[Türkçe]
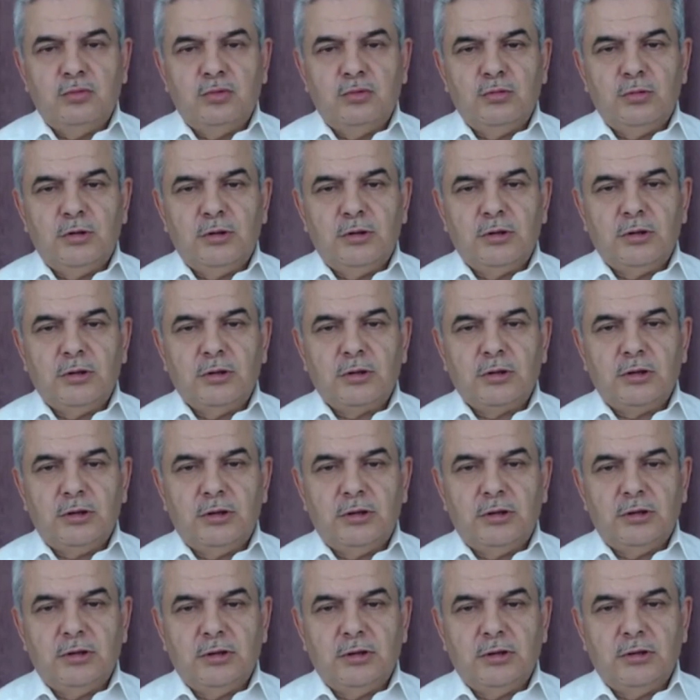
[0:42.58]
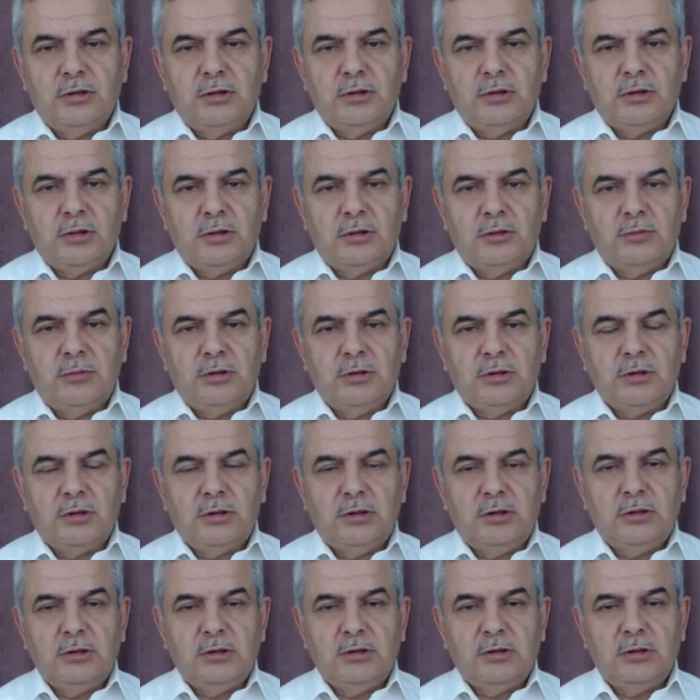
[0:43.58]
bu mübarek ayda,
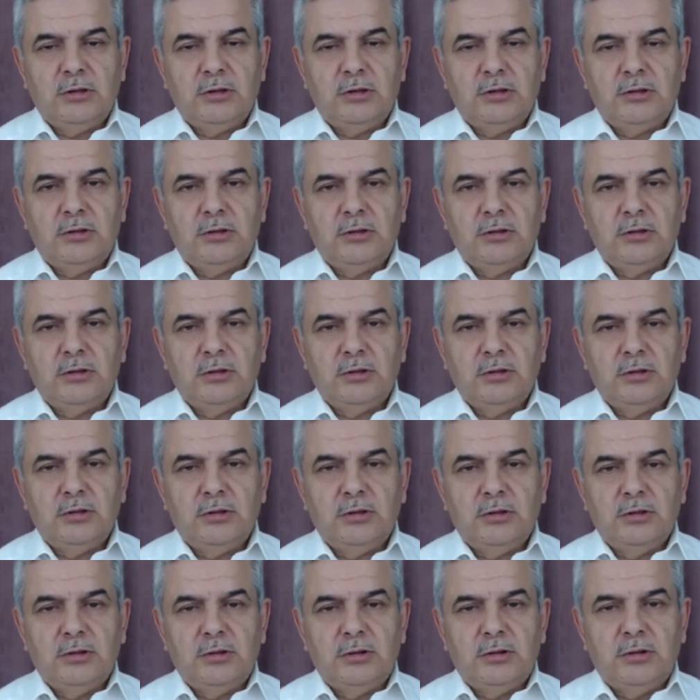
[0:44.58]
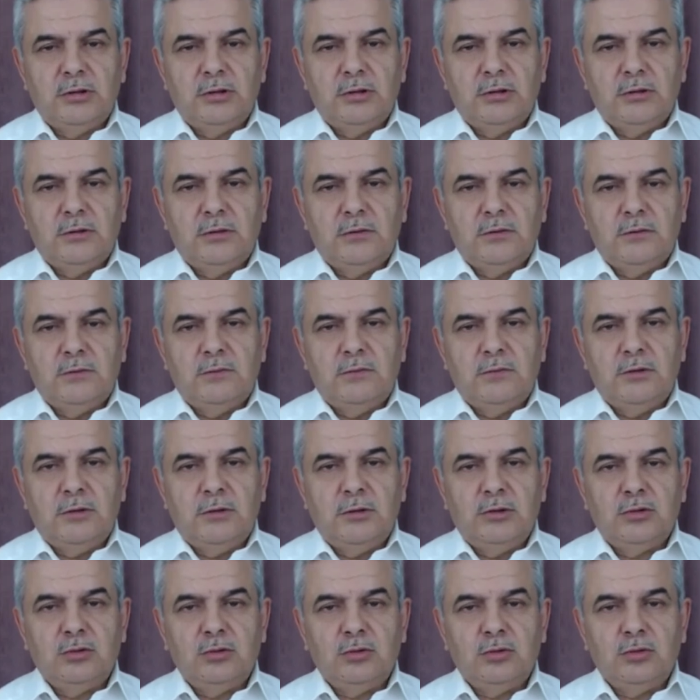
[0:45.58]
rahmet ayında
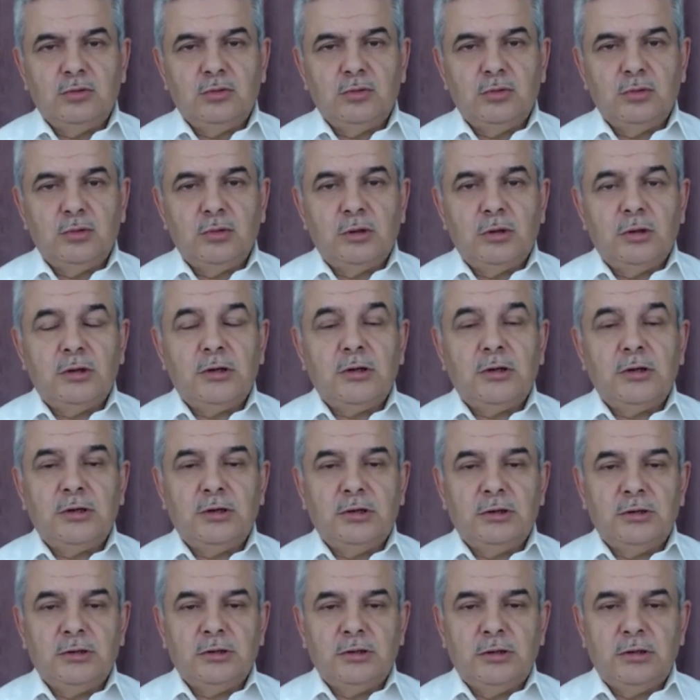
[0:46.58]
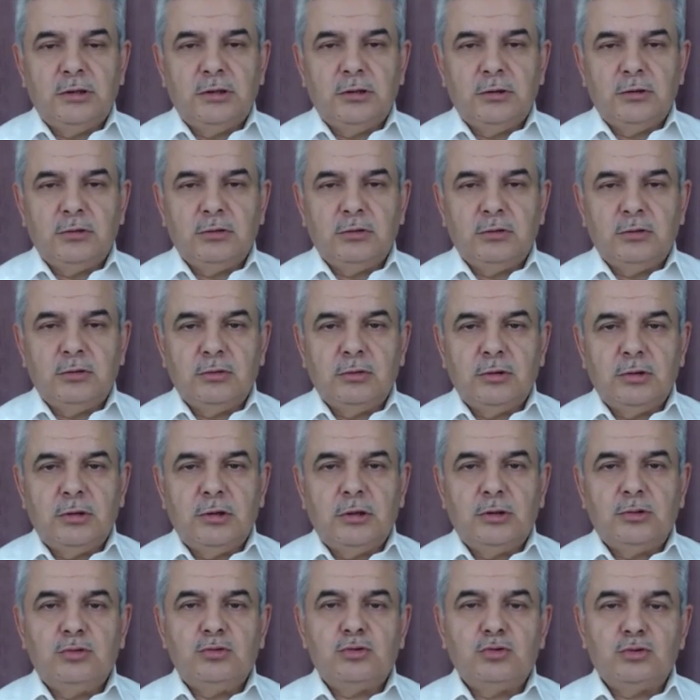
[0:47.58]
ve dua ayında
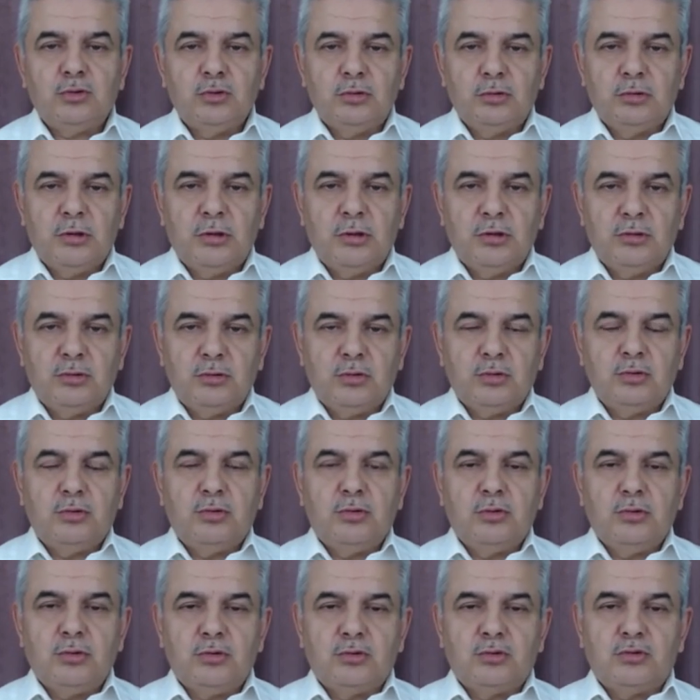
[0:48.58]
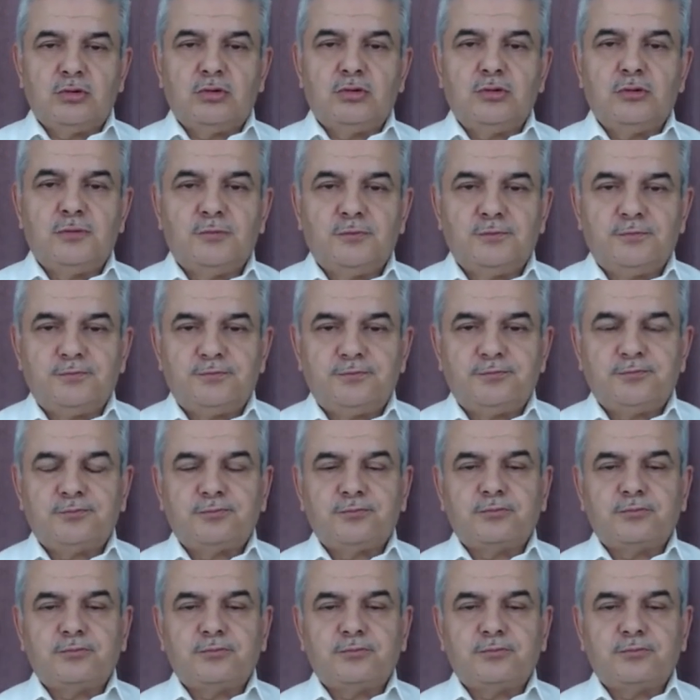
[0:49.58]
dua üstünde duruyoruz.